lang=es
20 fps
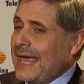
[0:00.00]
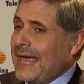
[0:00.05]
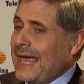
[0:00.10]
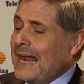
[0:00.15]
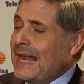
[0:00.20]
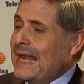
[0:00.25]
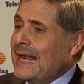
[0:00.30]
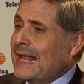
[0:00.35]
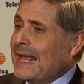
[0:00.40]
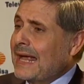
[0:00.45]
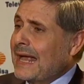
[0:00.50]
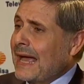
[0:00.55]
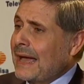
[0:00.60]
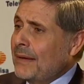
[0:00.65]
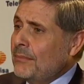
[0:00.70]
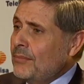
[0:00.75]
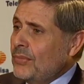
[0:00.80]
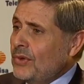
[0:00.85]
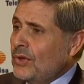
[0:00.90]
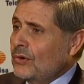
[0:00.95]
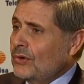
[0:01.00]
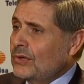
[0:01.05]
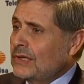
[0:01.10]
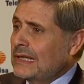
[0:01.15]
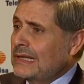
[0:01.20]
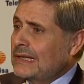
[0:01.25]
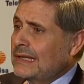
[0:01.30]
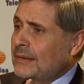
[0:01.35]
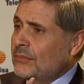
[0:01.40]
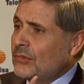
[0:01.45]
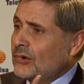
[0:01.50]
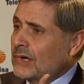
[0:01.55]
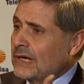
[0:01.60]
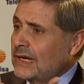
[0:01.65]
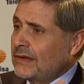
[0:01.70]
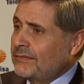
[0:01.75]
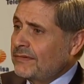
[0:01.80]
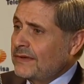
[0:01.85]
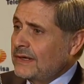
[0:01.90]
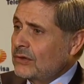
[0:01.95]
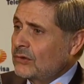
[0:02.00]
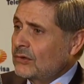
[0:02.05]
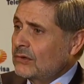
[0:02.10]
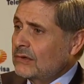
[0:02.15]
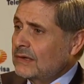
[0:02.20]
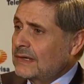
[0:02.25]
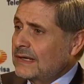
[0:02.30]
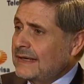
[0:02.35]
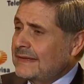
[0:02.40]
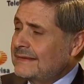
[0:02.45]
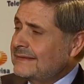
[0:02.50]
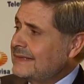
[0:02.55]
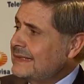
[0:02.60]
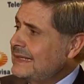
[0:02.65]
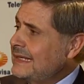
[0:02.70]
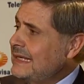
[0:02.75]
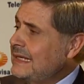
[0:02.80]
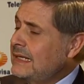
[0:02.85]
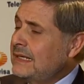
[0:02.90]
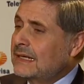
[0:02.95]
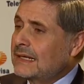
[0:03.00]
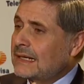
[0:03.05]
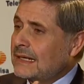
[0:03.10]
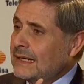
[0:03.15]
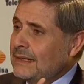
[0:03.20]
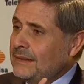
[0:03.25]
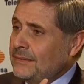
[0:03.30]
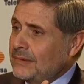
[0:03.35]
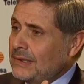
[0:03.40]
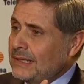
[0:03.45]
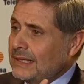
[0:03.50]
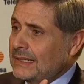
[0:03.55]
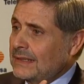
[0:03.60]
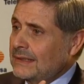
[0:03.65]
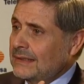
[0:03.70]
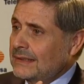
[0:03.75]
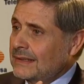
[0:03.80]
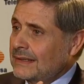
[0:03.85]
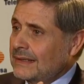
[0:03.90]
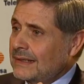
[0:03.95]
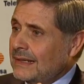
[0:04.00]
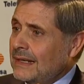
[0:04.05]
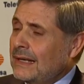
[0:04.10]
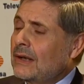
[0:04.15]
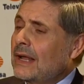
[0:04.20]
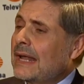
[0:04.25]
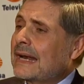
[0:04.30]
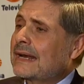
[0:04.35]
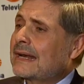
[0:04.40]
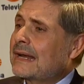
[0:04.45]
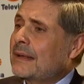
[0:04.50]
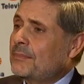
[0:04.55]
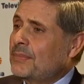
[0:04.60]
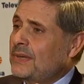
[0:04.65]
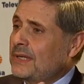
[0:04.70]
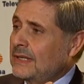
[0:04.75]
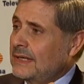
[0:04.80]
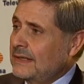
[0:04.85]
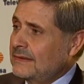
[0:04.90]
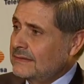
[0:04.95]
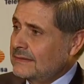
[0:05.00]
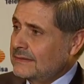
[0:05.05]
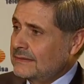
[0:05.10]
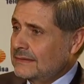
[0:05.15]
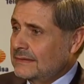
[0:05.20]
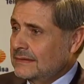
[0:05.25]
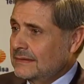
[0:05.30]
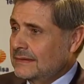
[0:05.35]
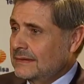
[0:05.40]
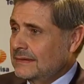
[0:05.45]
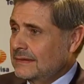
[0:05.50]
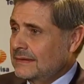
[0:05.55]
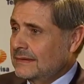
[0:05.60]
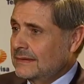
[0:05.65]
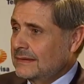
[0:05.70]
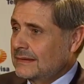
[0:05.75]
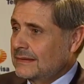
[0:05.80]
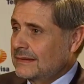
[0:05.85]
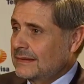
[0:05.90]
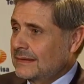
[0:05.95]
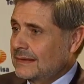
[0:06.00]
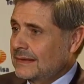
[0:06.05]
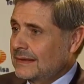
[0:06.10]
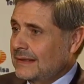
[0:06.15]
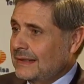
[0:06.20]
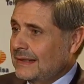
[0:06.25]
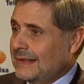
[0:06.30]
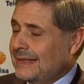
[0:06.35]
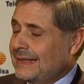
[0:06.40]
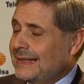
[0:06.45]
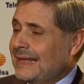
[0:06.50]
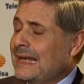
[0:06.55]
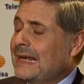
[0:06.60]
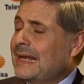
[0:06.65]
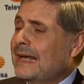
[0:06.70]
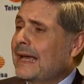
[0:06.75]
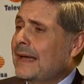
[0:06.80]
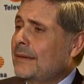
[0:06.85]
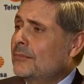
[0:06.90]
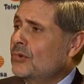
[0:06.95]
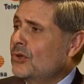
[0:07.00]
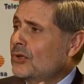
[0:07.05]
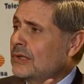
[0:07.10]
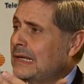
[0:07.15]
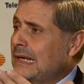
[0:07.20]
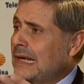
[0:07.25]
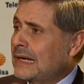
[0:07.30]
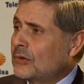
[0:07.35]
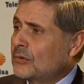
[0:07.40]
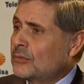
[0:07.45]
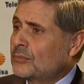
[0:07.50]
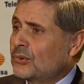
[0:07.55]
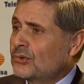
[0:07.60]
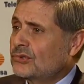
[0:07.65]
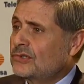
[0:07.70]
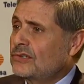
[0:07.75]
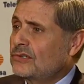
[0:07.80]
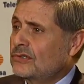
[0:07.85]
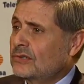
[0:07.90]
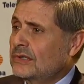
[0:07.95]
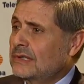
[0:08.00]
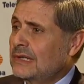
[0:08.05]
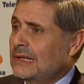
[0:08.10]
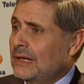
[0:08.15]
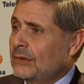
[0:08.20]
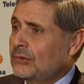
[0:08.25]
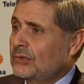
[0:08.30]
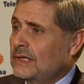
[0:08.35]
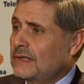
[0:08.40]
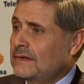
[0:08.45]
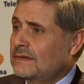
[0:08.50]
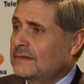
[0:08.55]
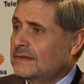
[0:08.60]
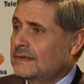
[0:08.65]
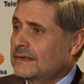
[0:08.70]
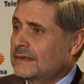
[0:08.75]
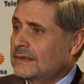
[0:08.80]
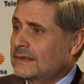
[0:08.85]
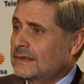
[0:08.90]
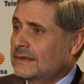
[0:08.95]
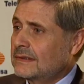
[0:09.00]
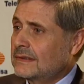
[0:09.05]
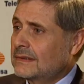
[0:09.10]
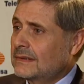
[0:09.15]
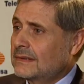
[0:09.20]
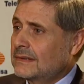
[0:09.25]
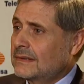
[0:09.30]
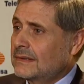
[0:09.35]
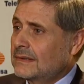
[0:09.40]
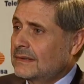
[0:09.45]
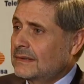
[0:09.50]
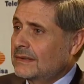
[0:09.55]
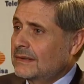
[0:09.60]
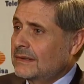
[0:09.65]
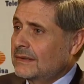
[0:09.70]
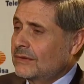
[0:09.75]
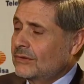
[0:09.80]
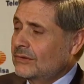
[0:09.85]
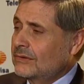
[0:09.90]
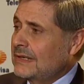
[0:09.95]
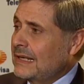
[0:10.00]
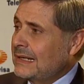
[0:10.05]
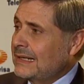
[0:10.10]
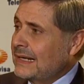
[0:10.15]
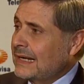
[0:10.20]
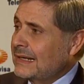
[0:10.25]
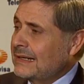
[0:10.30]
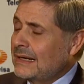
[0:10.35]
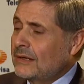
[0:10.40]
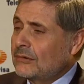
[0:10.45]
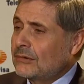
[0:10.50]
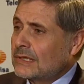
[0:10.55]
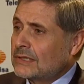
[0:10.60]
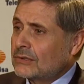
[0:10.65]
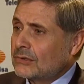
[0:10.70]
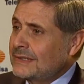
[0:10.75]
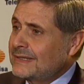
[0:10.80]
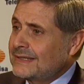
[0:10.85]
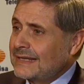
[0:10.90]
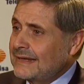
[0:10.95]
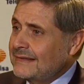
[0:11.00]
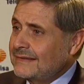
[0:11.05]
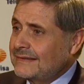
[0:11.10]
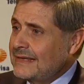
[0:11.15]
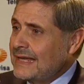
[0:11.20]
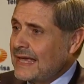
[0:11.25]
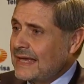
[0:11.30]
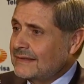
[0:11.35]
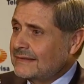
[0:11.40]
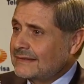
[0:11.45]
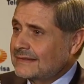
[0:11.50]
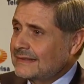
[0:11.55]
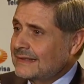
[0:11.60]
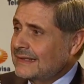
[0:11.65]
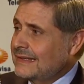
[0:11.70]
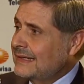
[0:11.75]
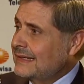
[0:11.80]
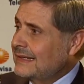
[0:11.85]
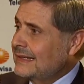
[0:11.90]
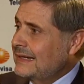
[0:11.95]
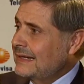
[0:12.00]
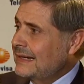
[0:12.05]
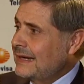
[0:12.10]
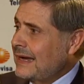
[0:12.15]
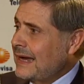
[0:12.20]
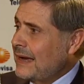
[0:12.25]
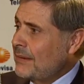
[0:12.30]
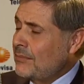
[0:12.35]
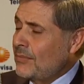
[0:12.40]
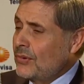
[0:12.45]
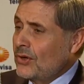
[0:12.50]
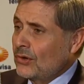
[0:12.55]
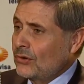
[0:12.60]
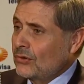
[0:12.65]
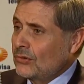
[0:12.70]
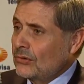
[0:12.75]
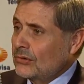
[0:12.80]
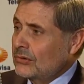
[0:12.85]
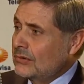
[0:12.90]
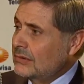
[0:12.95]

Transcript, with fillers: El cambio del demográfico es increíble, la rapidez del cambio de la composición de la audiencia. O sea, el Canal 4 en tres días cambió